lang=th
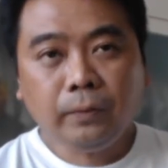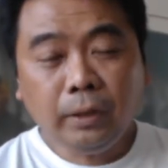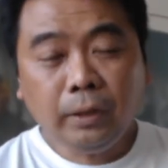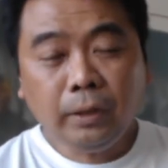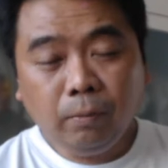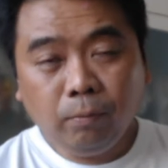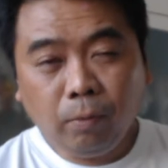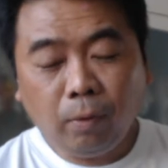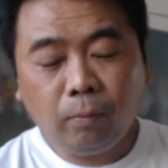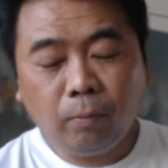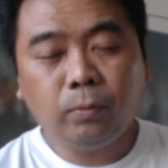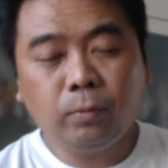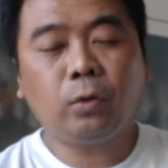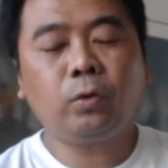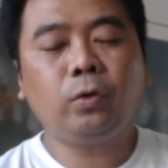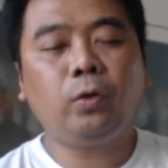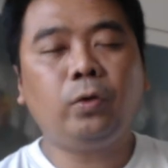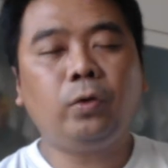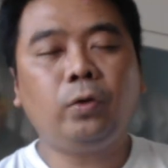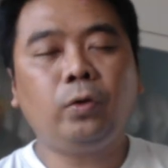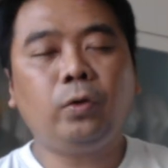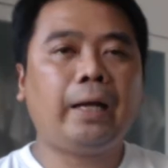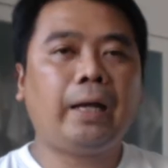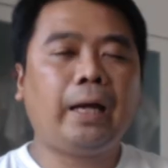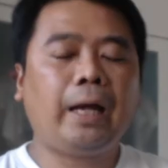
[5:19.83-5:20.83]
ผมยกตัวอ
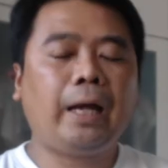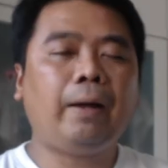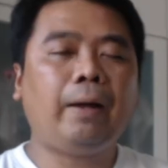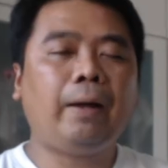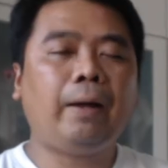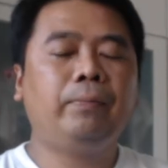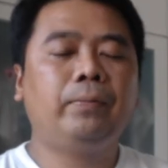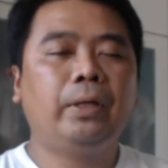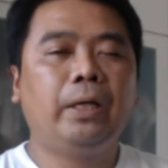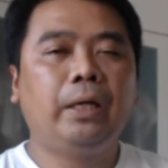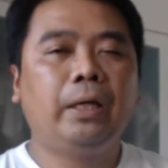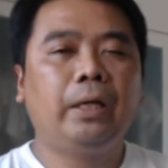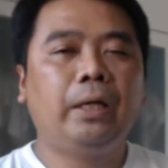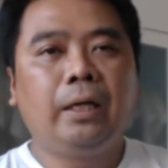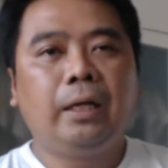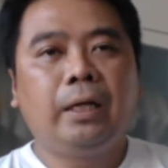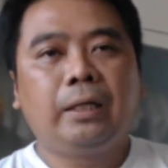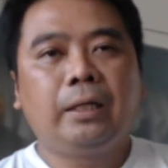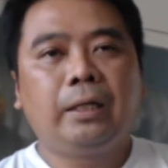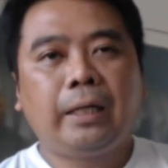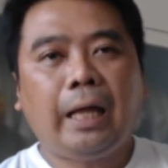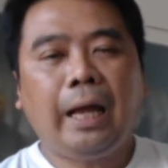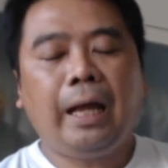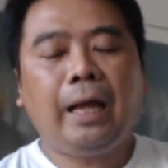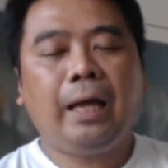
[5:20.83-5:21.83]
ย่างนะครับ
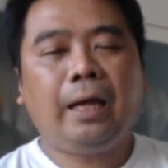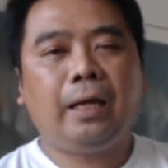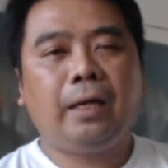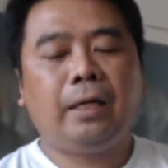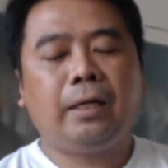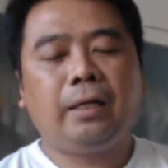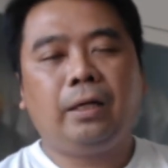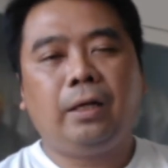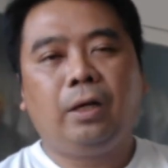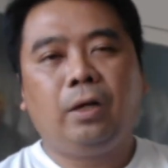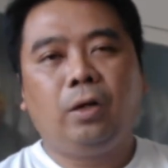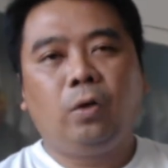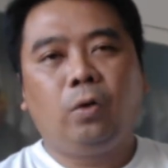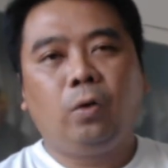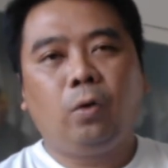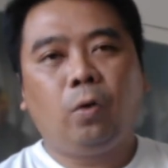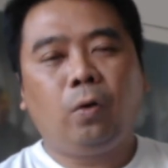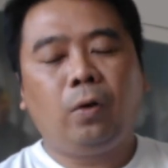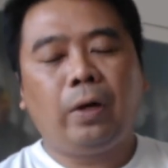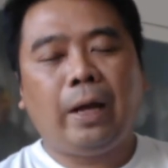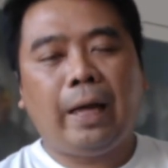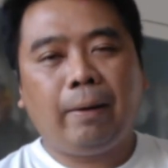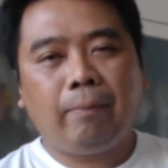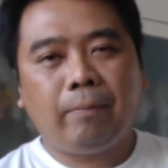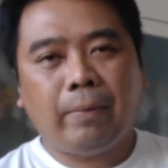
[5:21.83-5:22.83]
ถ้าโรง
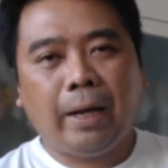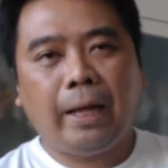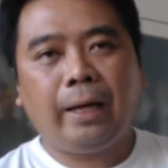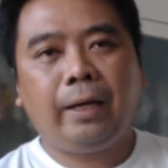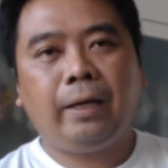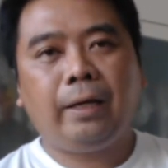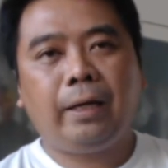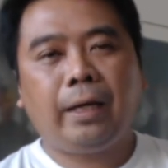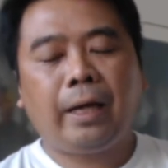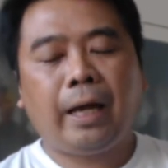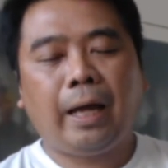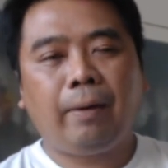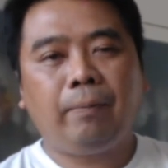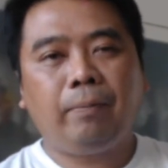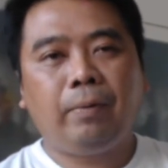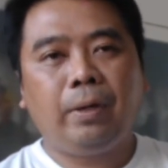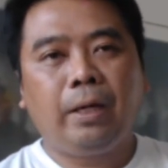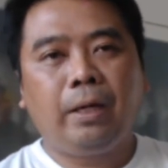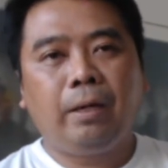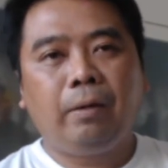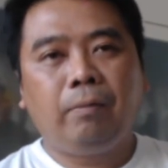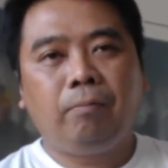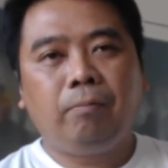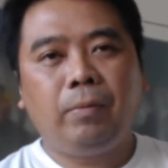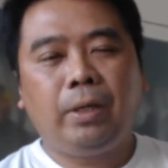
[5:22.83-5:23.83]
แรมนั้นนะครับ
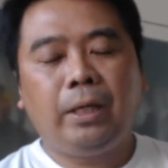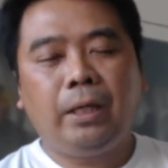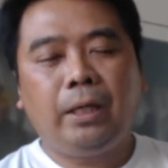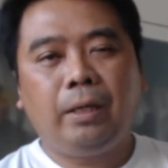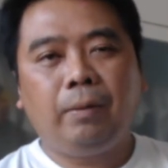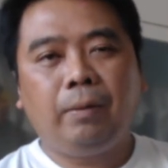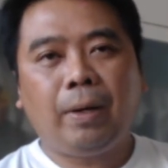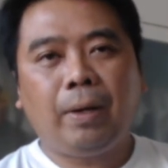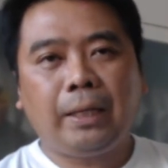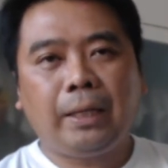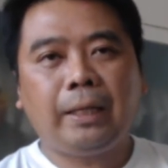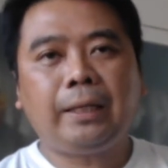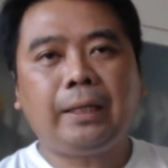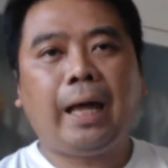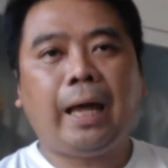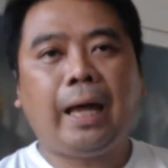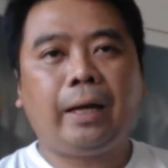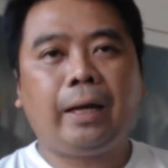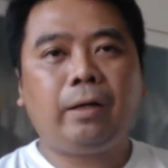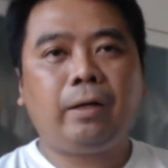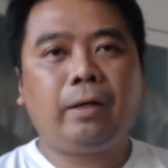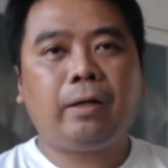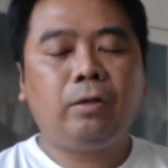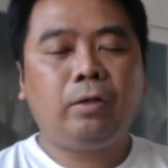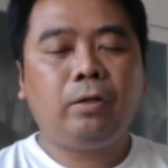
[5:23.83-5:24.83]
มีมาตรฐาน
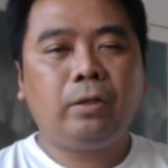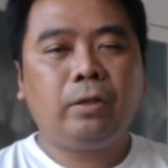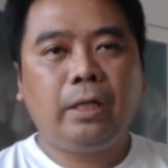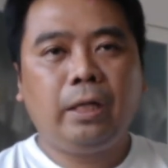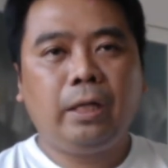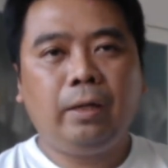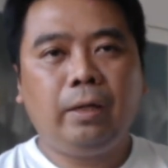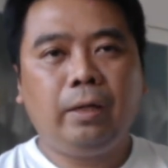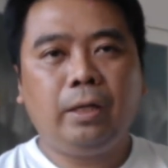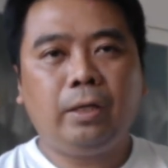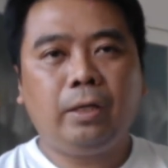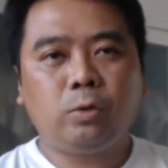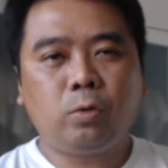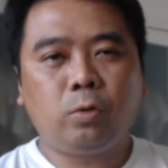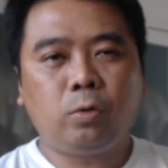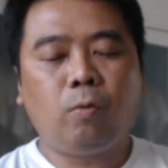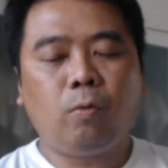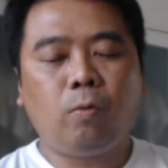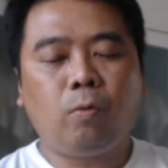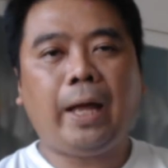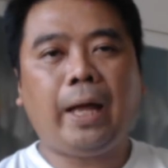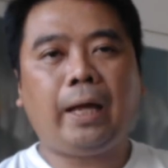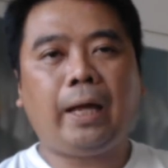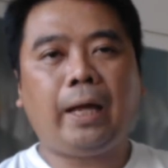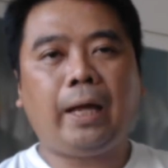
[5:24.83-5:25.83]
ที่สูง
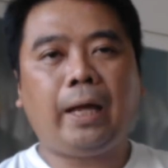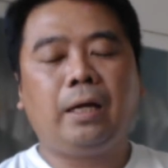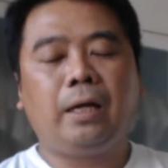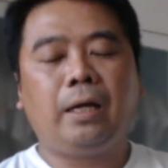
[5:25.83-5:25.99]
มาก